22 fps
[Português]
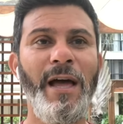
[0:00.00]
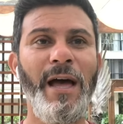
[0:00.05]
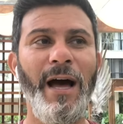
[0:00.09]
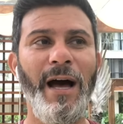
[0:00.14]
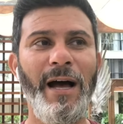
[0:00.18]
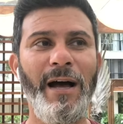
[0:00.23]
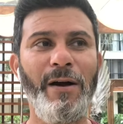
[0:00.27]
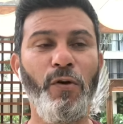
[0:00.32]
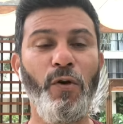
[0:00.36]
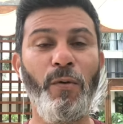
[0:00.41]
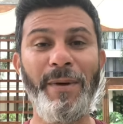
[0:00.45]

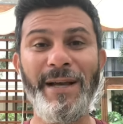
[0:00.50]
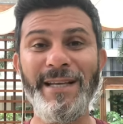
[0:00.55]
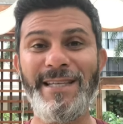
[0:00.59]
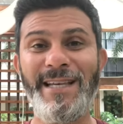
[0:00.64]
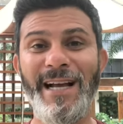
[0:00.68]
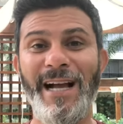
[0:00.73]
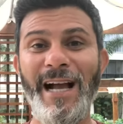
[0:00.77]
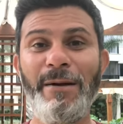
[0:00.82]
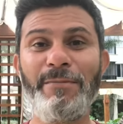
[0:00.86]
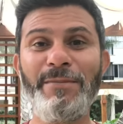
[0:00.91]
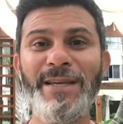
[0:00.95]
ah, comece
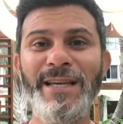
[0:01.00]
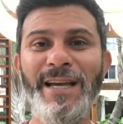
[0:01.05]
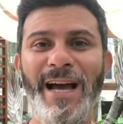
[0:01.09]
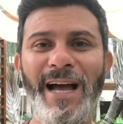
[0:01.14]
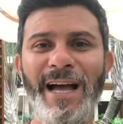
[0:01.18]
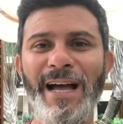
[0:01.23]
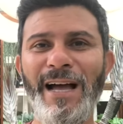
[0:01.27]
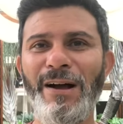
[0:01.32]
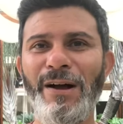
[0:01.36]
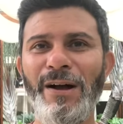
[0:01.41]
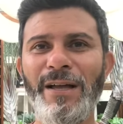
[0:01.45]
a
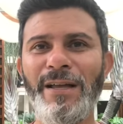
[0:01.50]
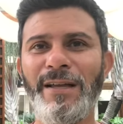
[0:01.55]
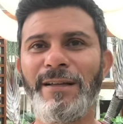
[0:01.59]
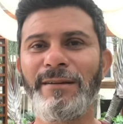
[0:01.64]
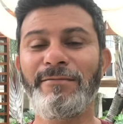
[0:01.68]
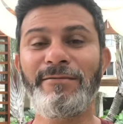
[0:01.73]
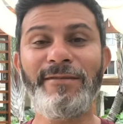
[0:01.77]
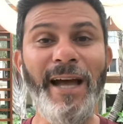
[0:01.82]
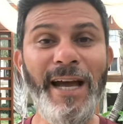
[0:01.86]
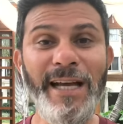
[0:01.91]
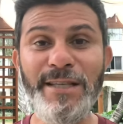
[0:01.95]
caminhar
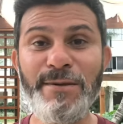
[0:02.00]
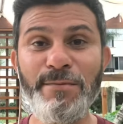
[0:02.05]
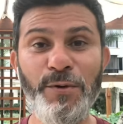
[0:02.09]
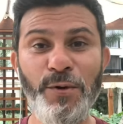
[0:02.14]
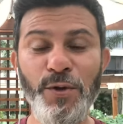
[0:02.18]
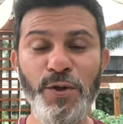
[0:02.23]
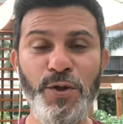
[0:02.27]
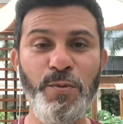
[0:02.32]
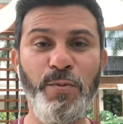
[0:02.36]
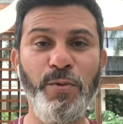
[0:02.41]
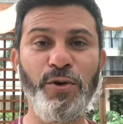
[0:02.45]
10
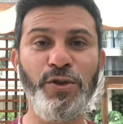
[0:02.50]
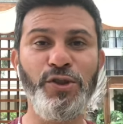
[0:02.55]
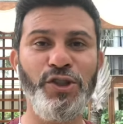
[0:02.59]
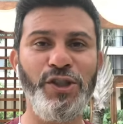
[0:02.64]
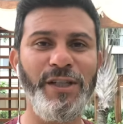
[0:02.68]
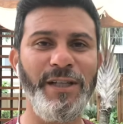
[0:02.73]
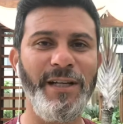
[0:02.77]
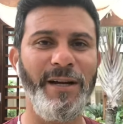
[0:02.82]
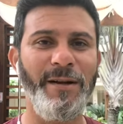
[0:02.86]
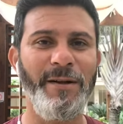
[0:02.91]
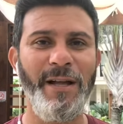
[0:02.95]
minutos por
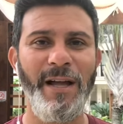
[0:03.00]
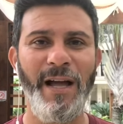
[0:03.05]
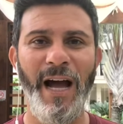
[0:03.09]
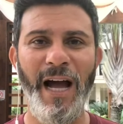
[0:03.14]
dia.